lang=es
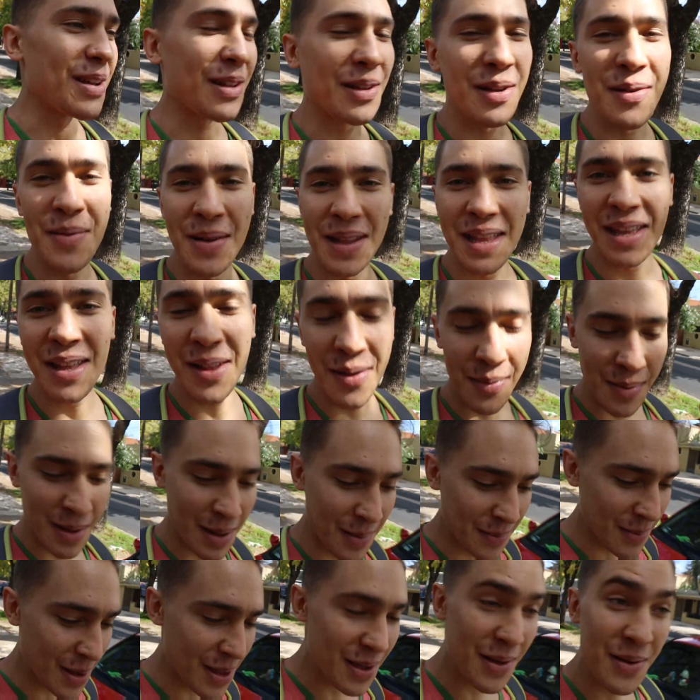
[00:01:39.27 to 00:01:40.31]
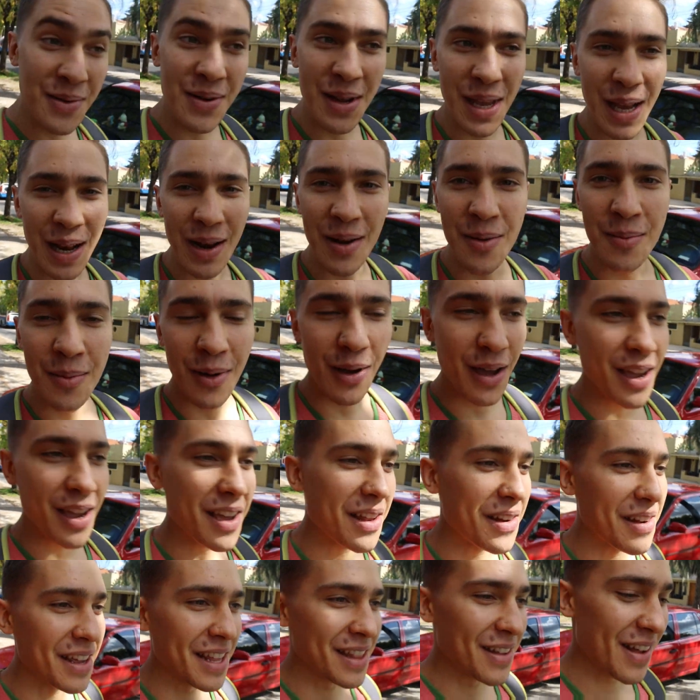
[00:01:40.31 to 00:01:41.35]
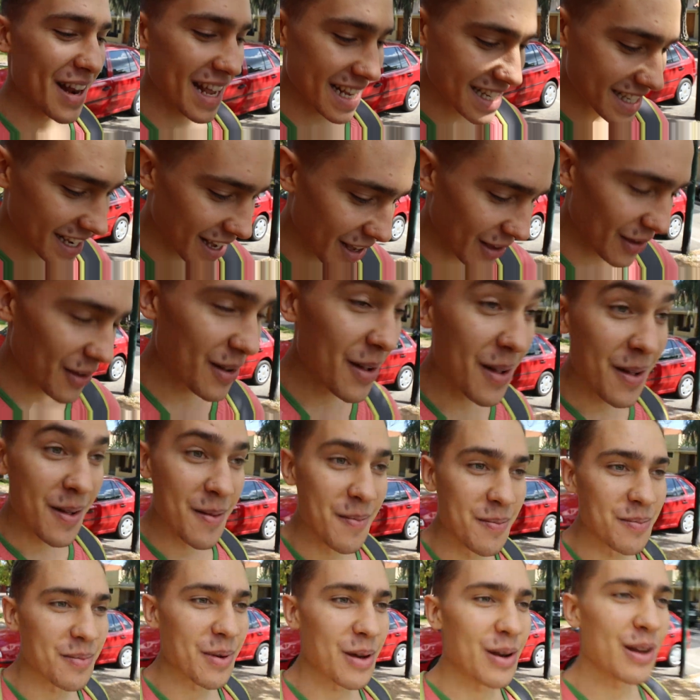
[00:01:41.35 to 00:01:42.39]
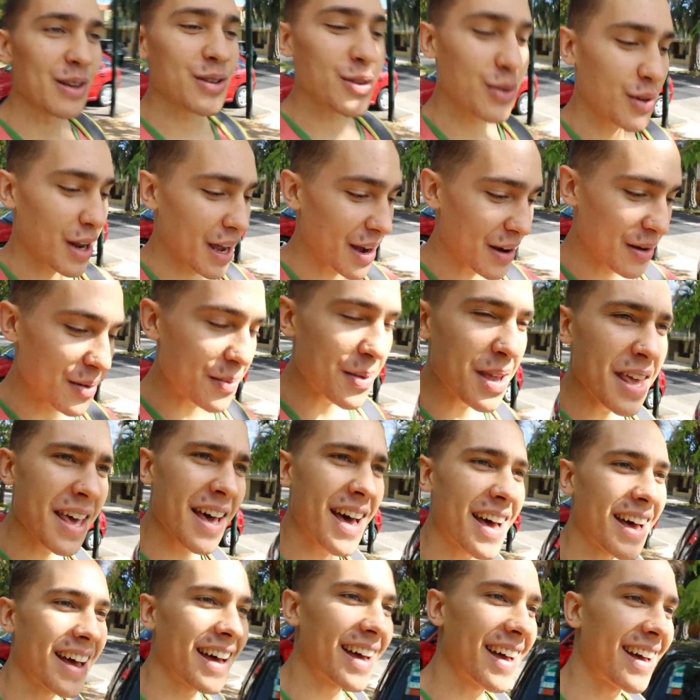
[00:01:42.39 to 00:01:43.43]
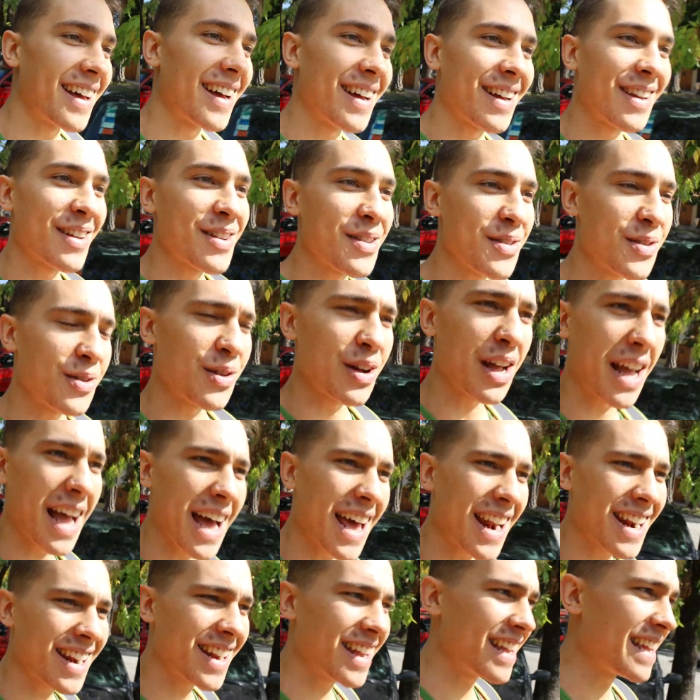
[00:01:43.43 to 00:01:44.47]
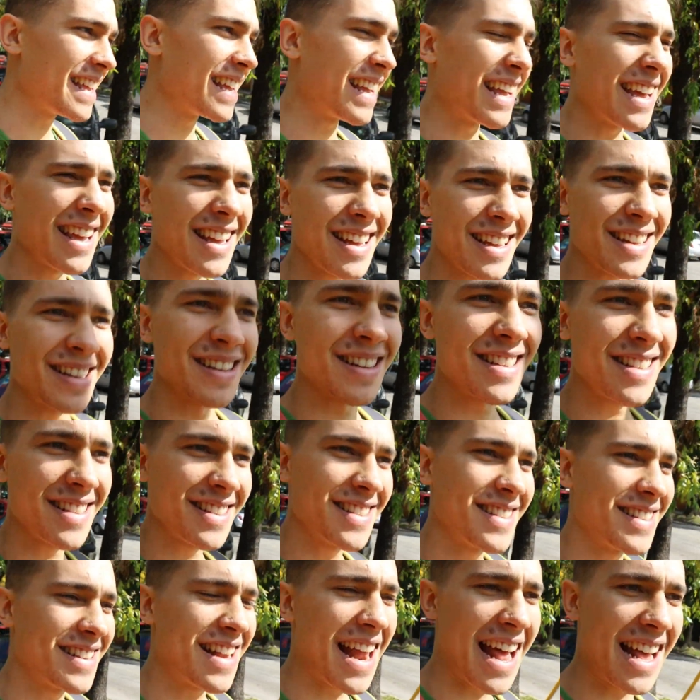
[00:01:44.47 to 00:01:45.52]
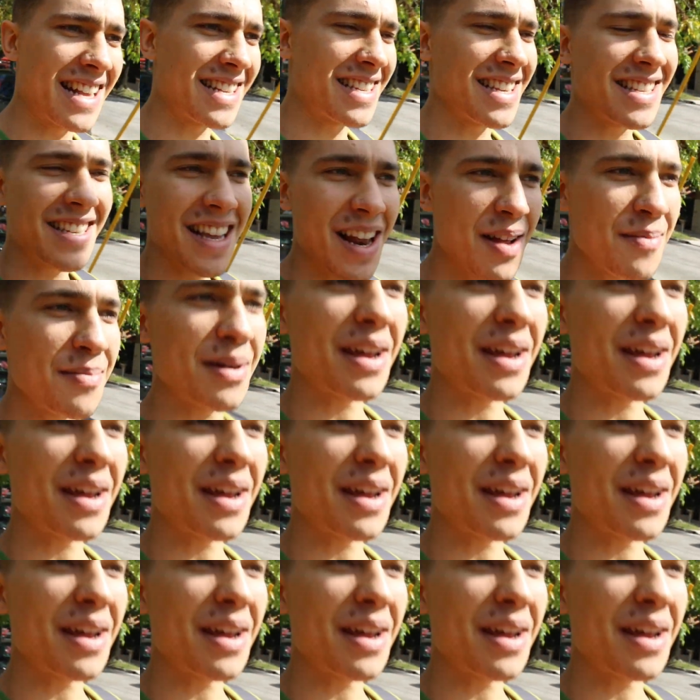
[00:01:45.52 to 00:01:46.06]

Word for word: Estoy metiéndome medio en un quilombo describiendo el asado. Pero es una comida con carne y que nada, se hace la